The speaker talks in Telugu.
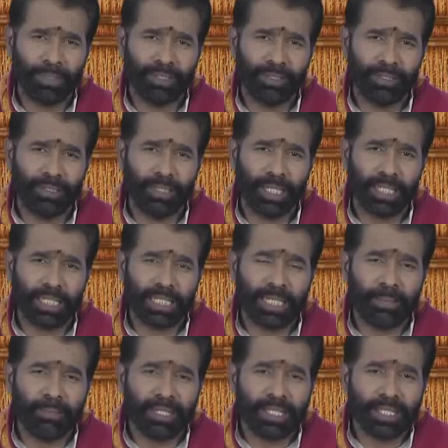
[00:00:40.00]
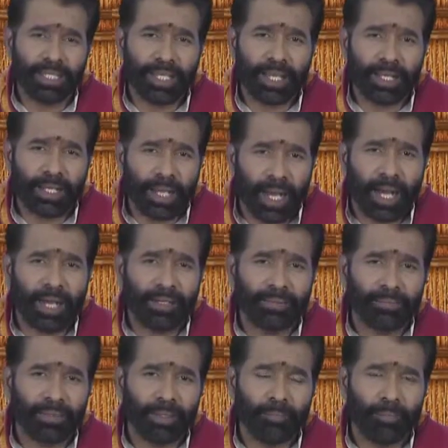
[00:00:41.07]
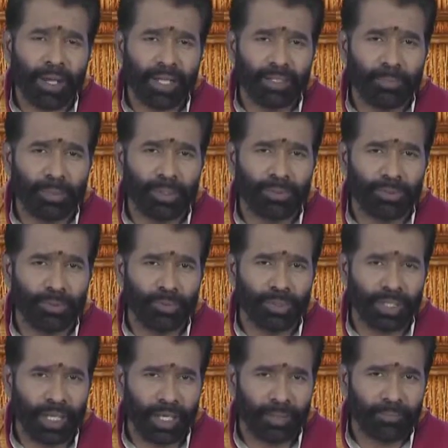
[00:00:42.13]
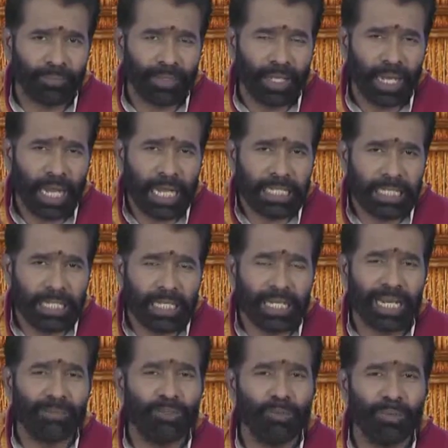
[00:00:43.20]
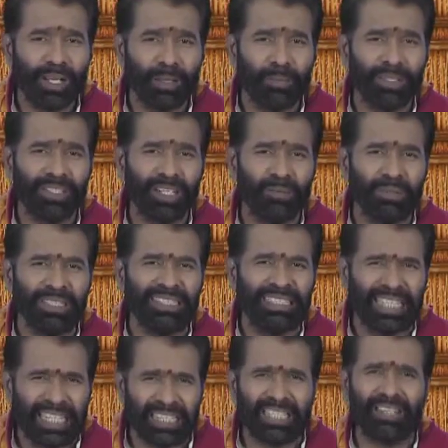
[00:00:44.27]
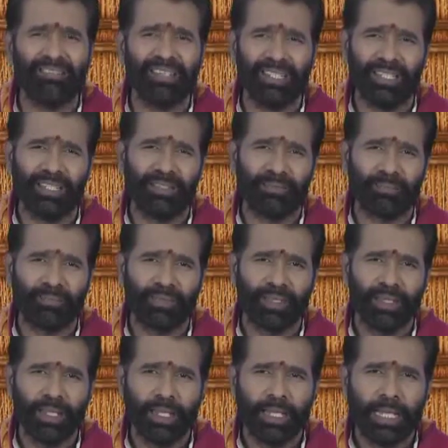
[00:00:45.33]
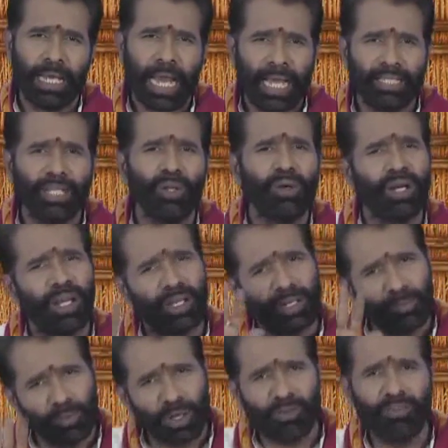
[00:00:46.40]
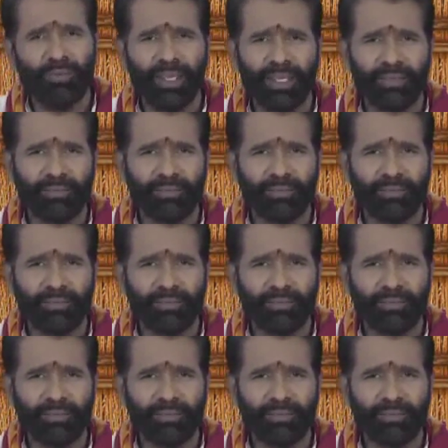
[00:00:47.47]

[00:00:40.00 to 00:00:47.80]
ఒక పెద్ద సమస్యగా బాధపడుతూ ఉన్న అజీర్ణము మలబద్ధకము దరిద్రమే అన్ని రోగాలకు మూలం